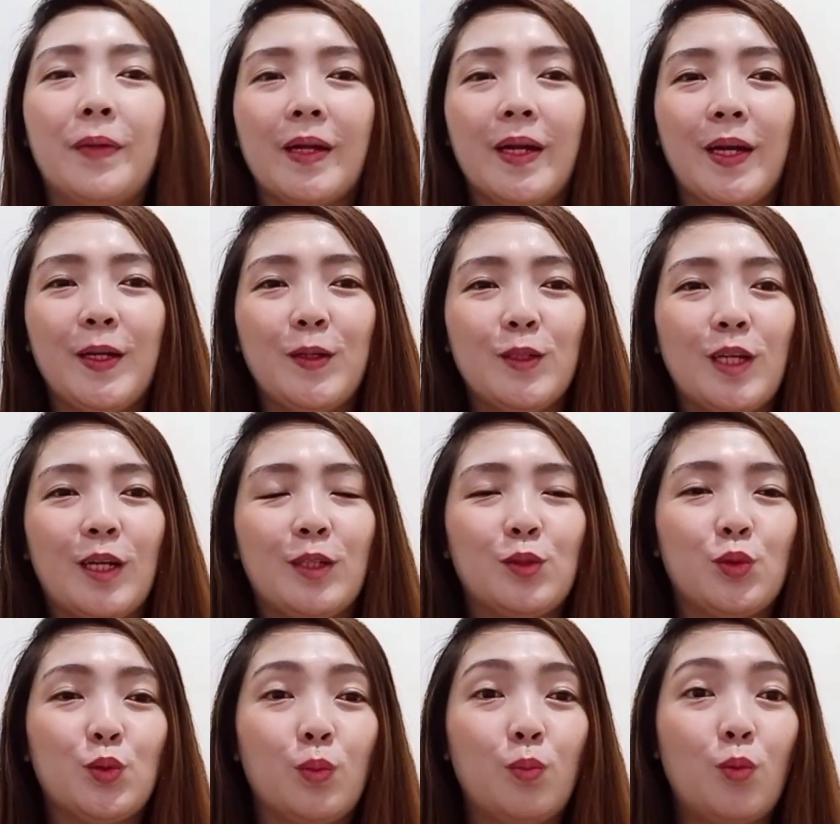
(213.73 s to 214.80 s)
ngayon ay
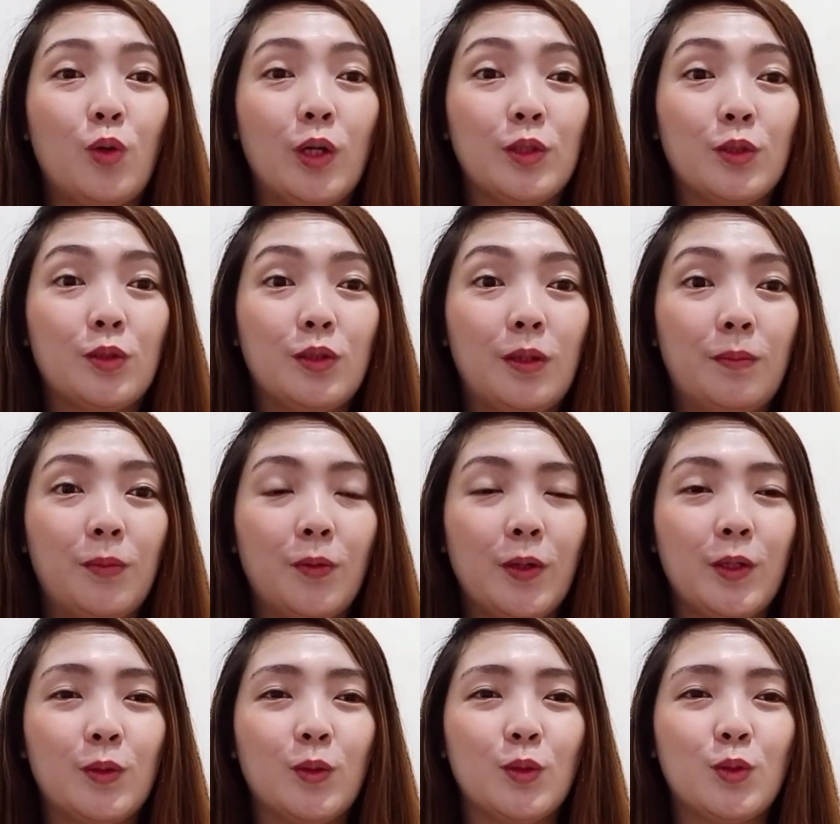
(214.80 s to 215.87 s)
susubukan ko na po
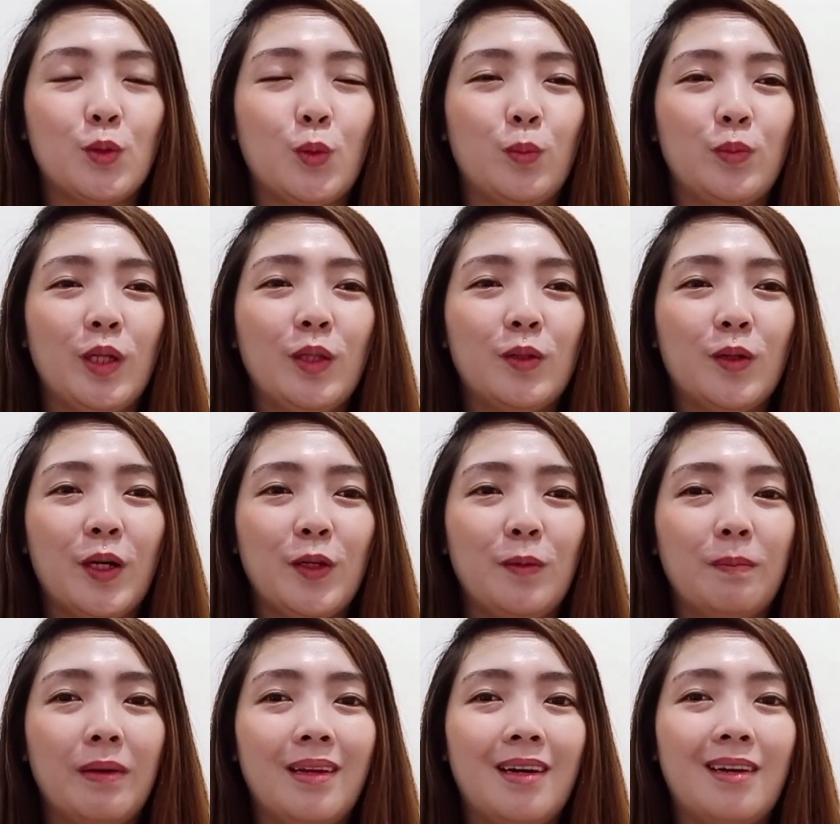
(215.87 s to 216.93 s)
itong soap na to. Ngayon
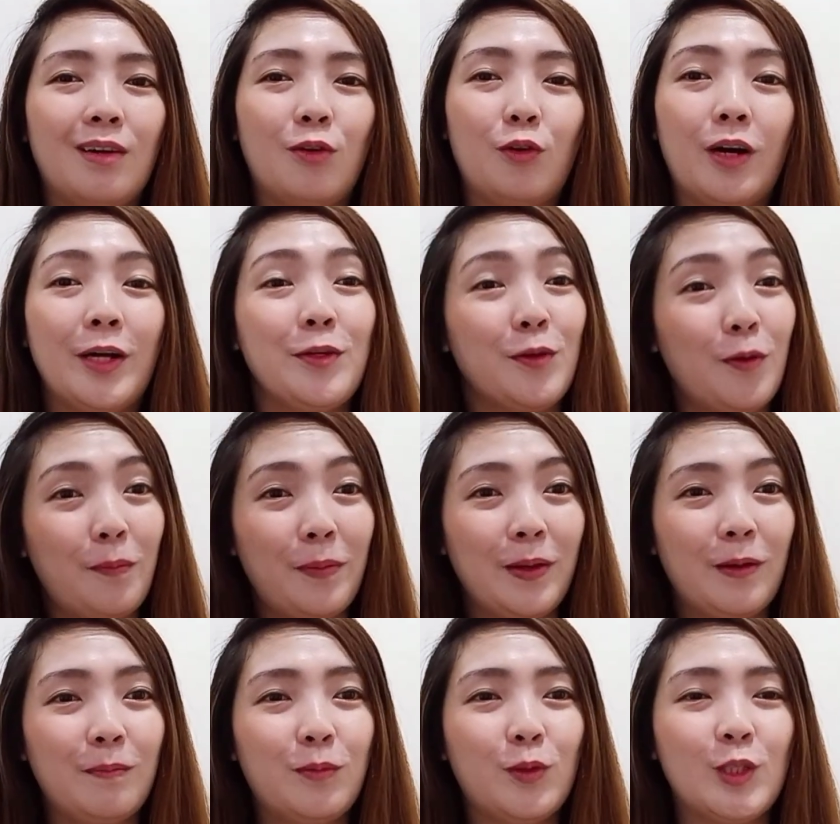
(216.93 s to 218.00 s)
pa lang, ngayon pa
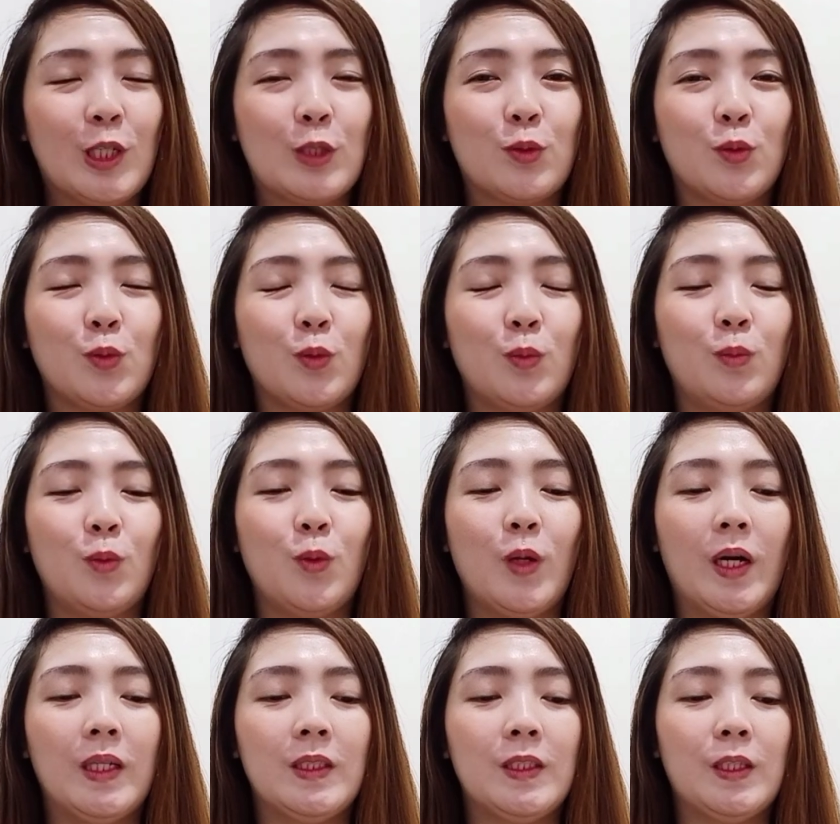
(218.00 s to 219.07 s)
lang po siya susubukan,
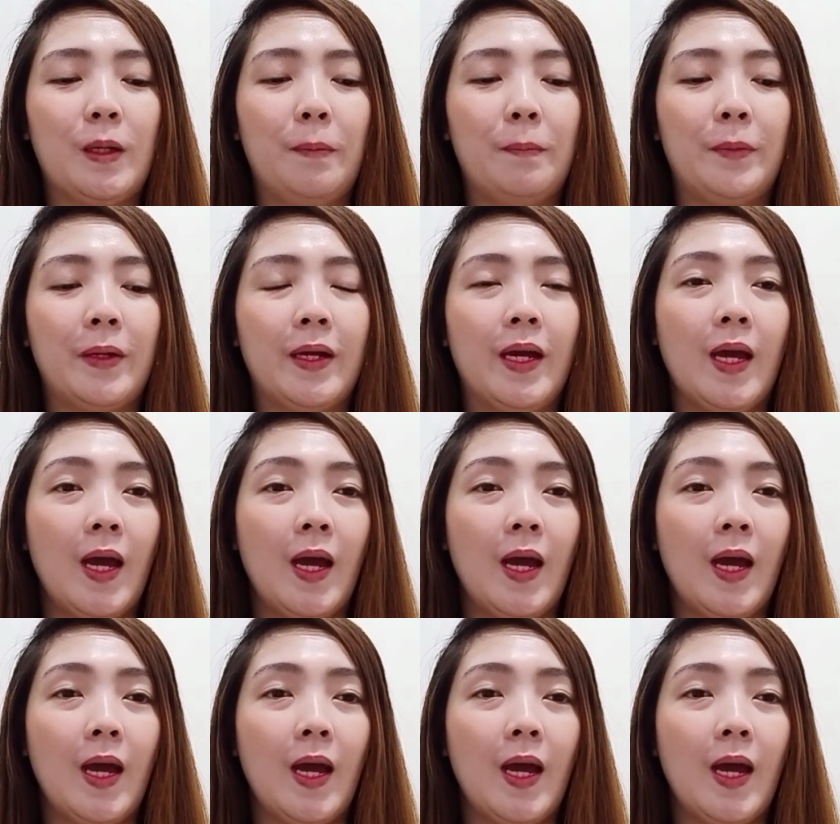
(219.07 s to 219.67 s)
syempre.